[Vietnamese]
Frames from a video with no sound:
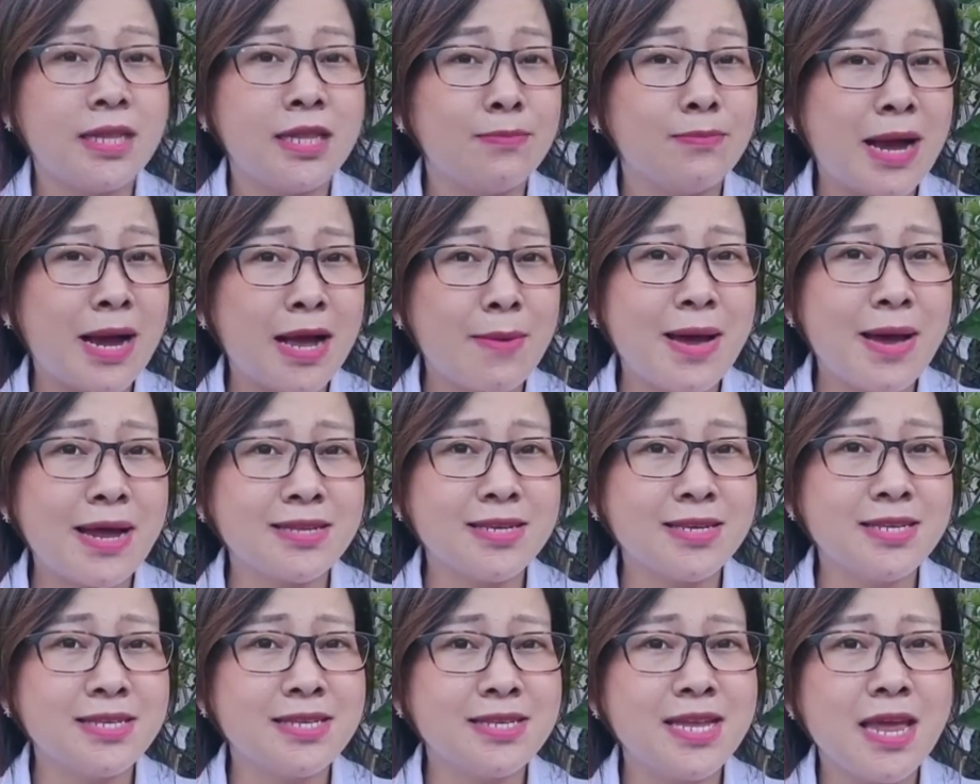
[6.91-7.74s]
mà các
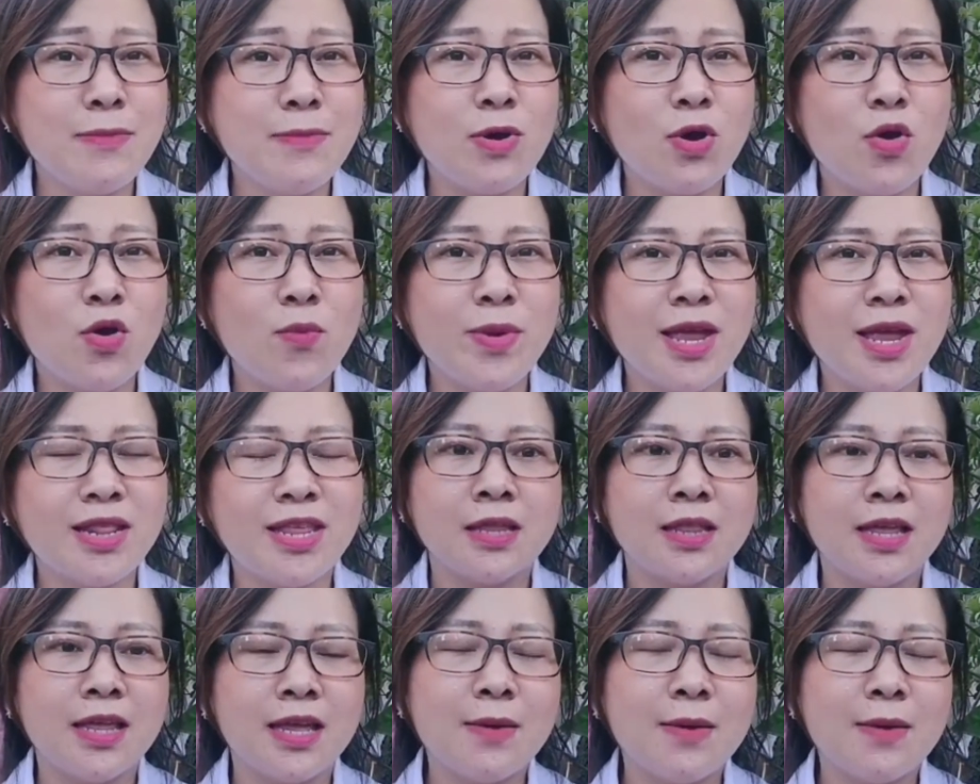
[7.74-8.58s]
bạn rất dễ bị hôi miệng
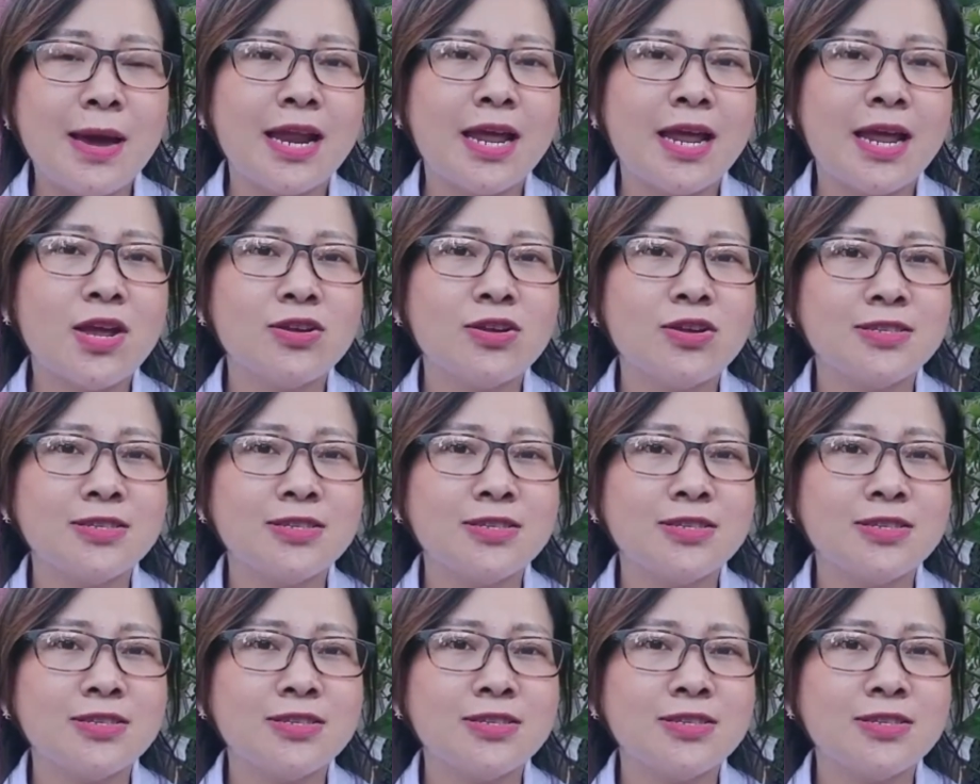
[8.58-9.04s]
thì các bạn hãy coi